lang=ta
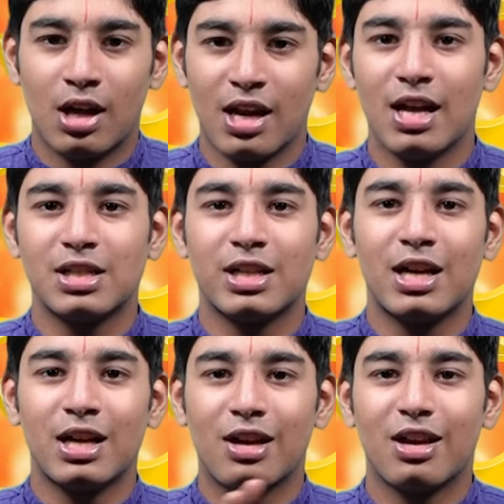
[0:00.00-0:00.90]

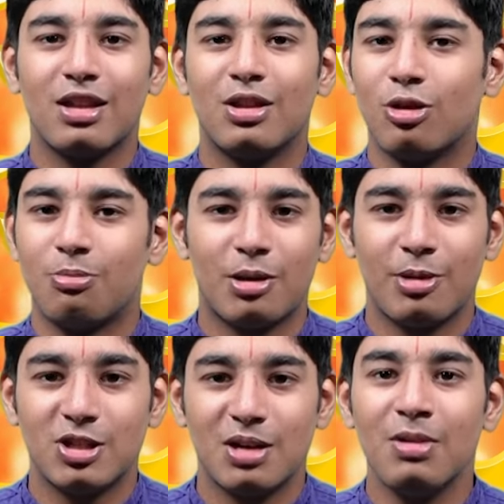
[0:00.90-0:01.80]
கிரியேஷனாக இருக்கிற இந்த ஒரு
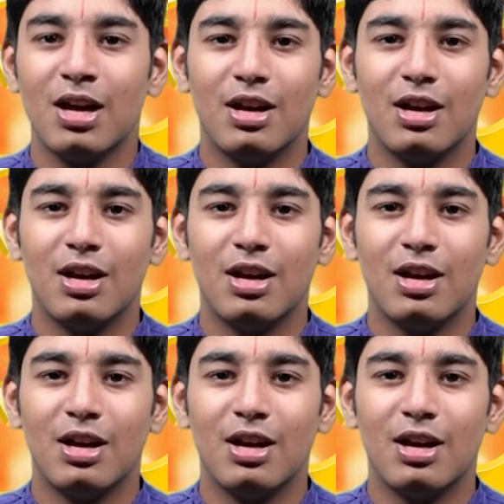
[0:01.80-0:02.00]
பிரபஞ்சம்